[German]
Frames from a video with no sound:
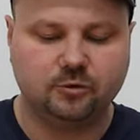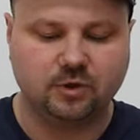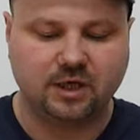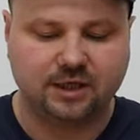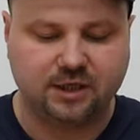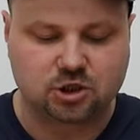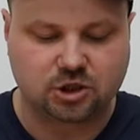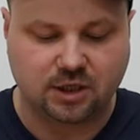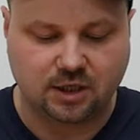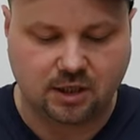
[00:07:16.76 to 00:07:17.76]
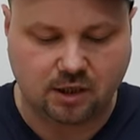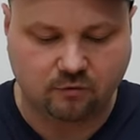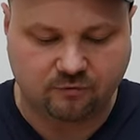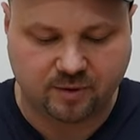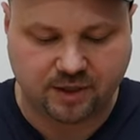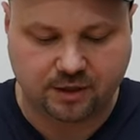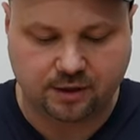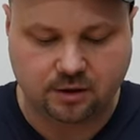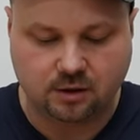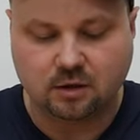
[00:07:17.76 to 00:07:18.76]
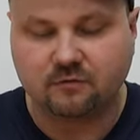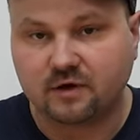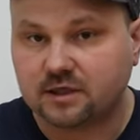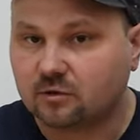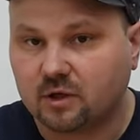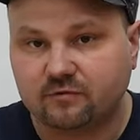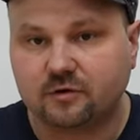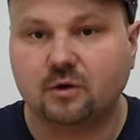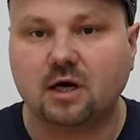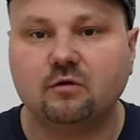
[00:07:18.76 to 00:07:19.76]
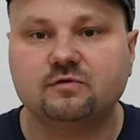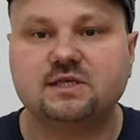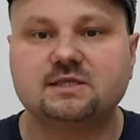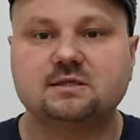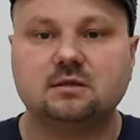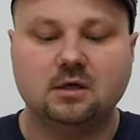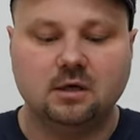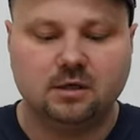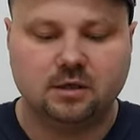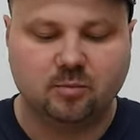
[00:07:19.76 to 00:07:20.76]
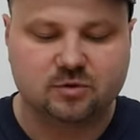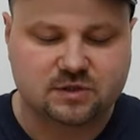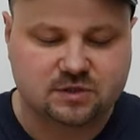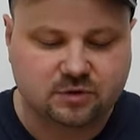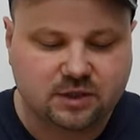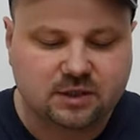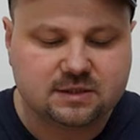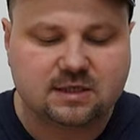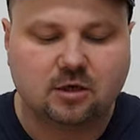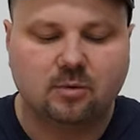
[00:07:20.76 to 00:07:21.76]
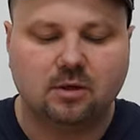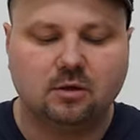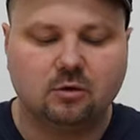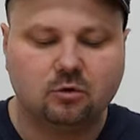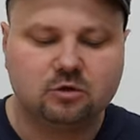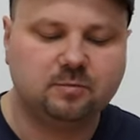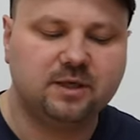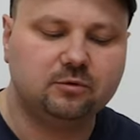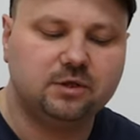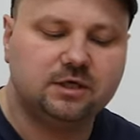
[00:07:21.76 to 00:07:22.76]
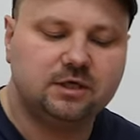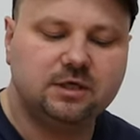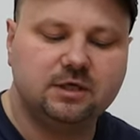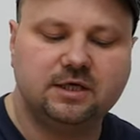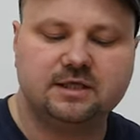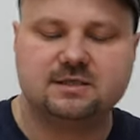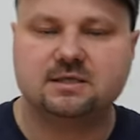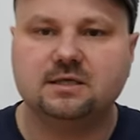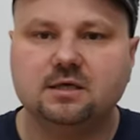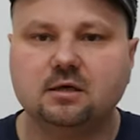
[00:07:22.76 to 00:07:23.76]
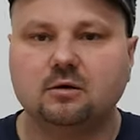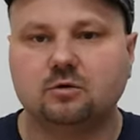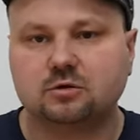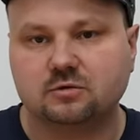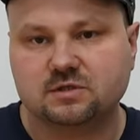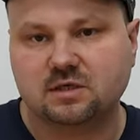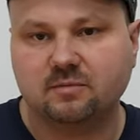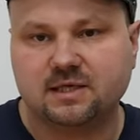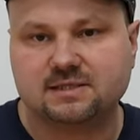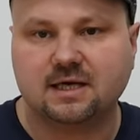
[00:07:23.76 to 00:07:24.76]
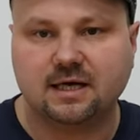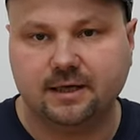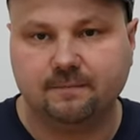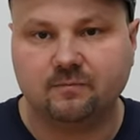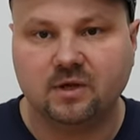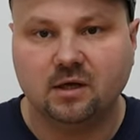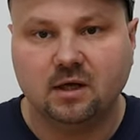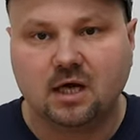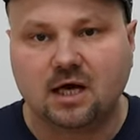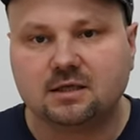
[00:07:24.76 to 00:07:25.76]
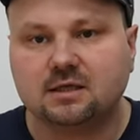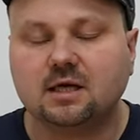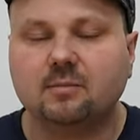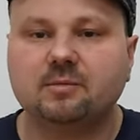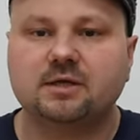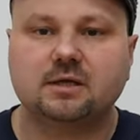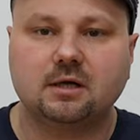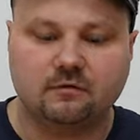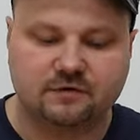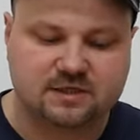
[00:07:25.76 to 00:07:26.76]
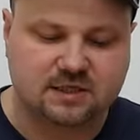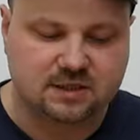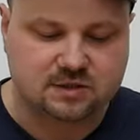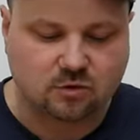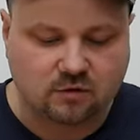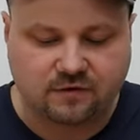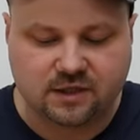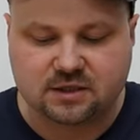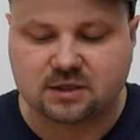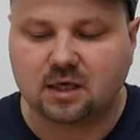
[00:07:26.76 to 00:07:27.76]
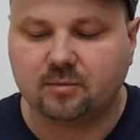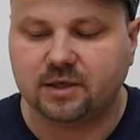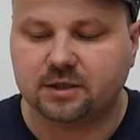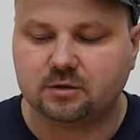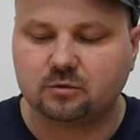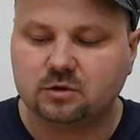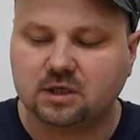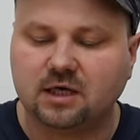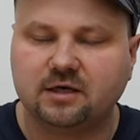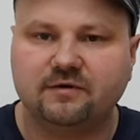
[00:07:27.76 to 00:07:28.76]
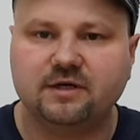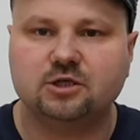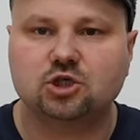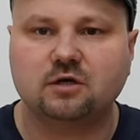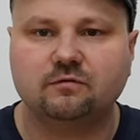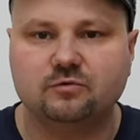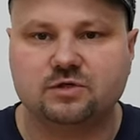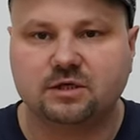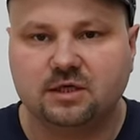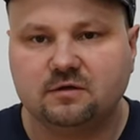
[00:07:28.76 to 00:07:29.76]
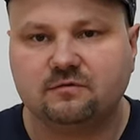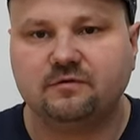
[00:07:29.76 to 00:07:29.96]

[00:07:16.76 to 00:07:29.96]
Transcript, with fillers: nun an der Stelle aufbringen, vielleicht auch einfach nur aufsetzen. Ihr positioniert ihn sauber und betoniert ihn jetzt hier ordnungsgemäß ein. Achtet aber bitte darauf, dass ihr hier sorgfältig arbeitet und gerade wenn ihr die Standfüße nicht